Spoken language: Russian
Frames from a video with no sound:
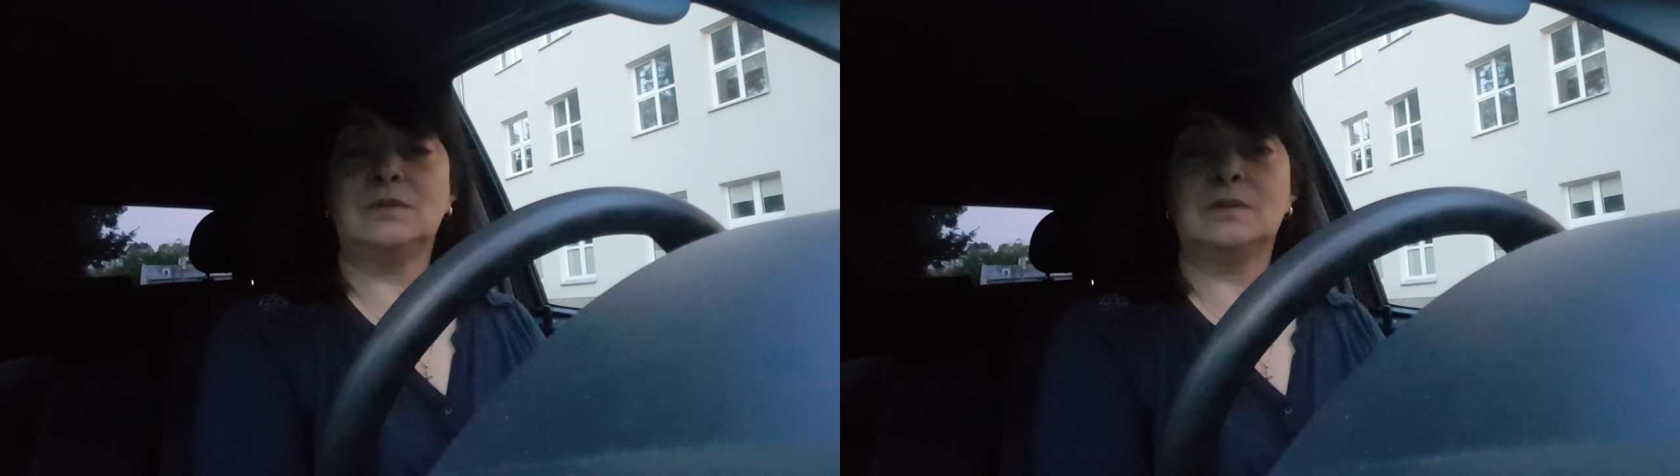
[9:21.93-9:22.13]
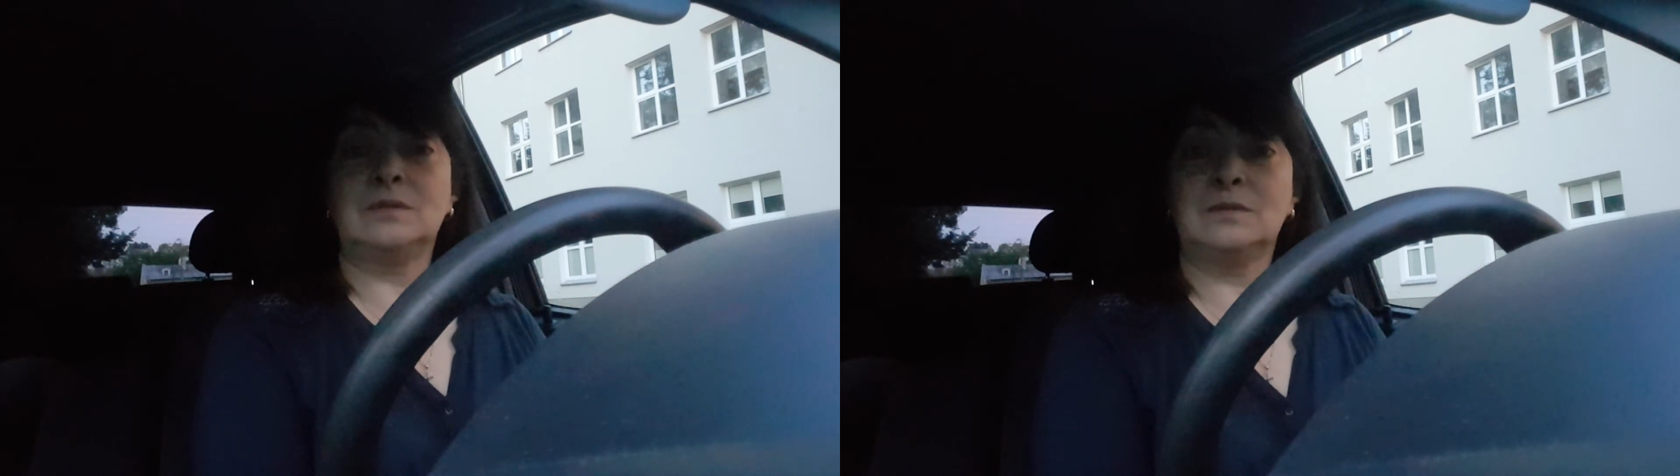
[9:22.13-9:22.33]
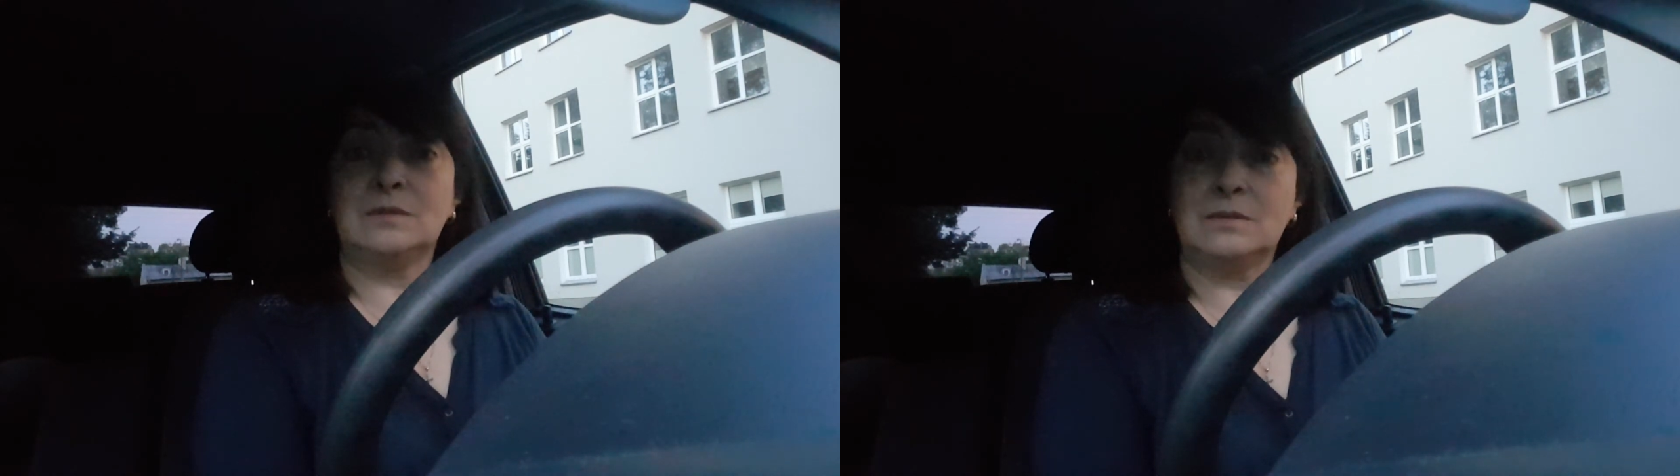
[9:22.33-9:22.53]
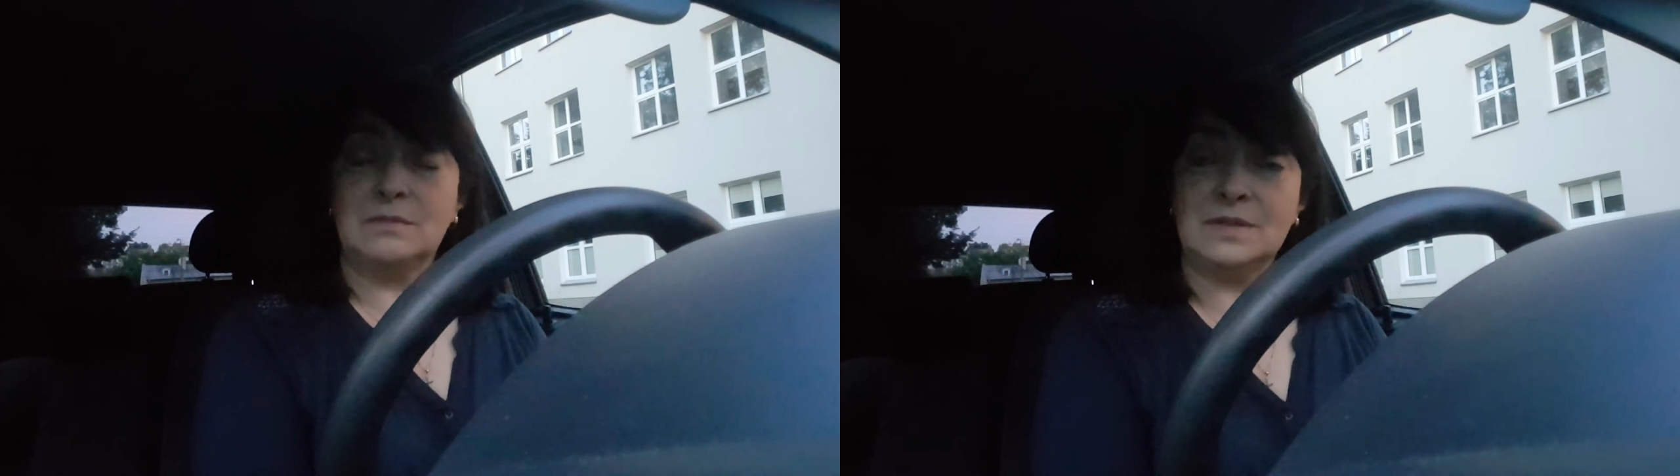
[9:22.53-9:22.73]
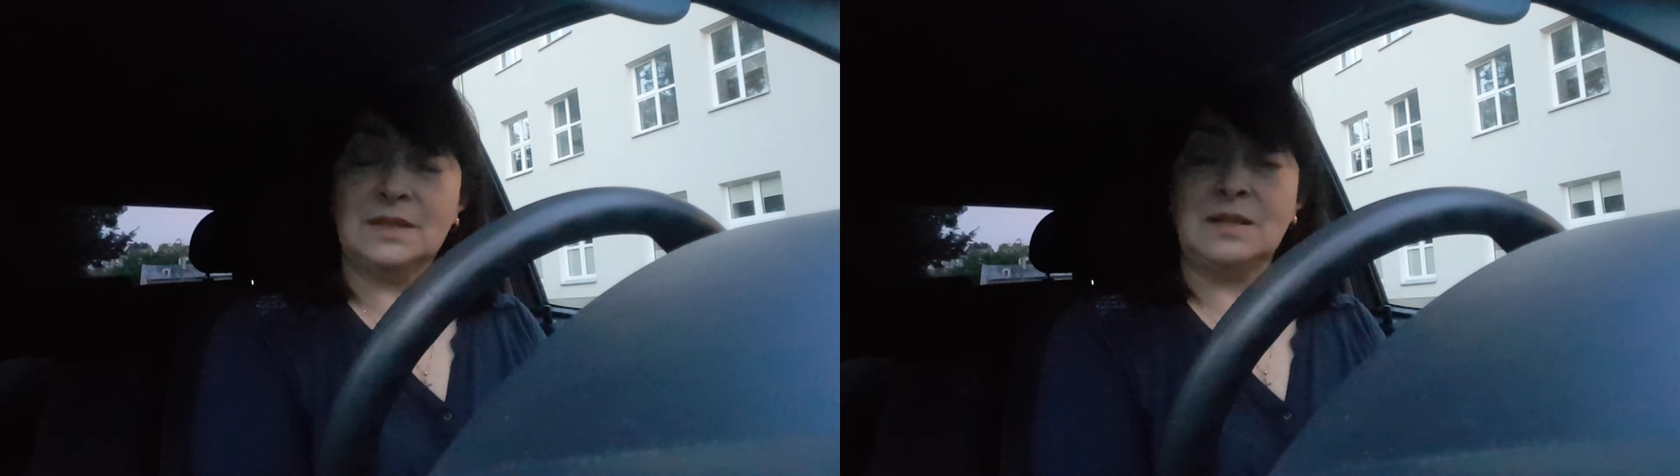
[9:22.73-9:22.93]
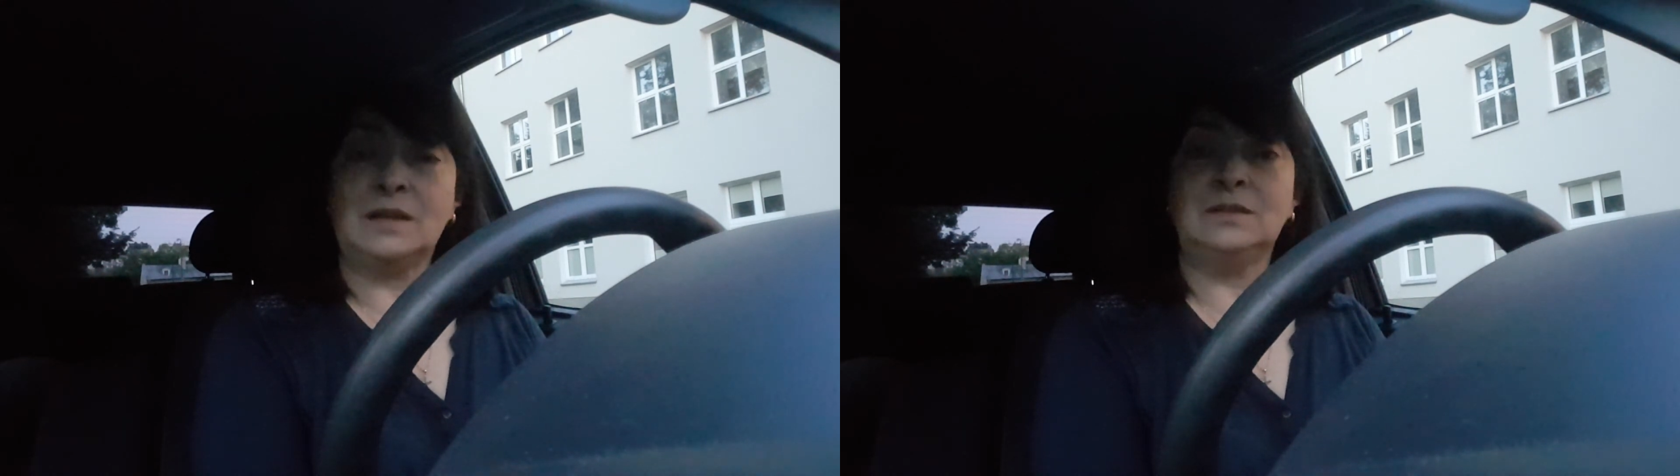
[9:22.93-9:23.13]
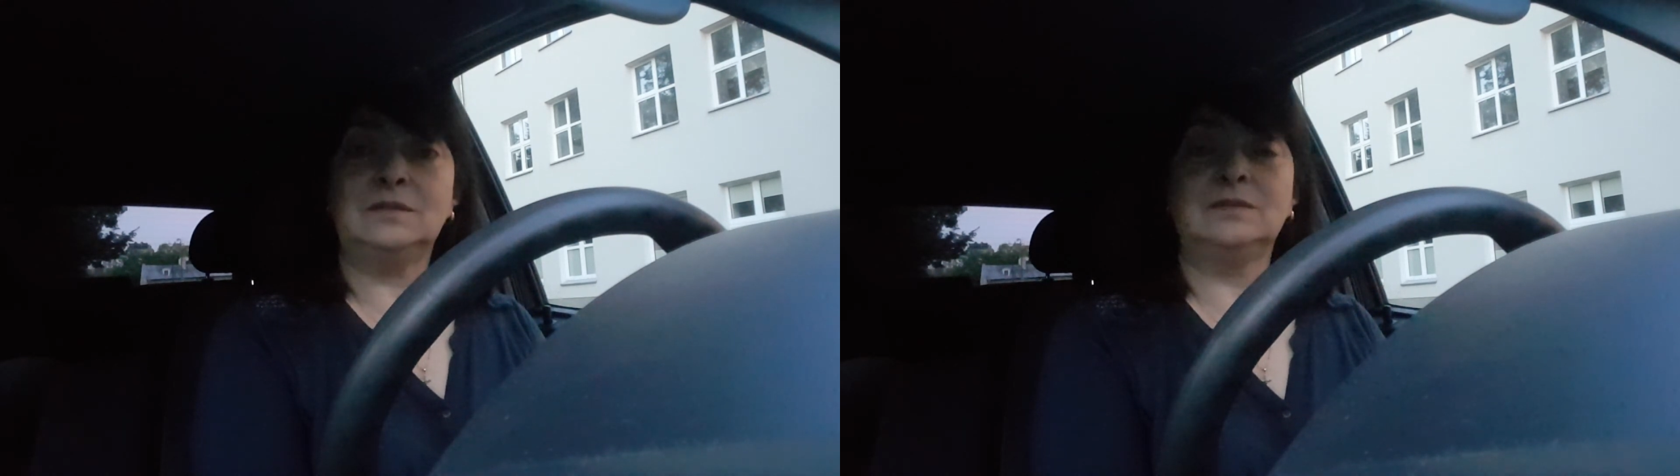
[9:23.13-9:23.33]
э, затрат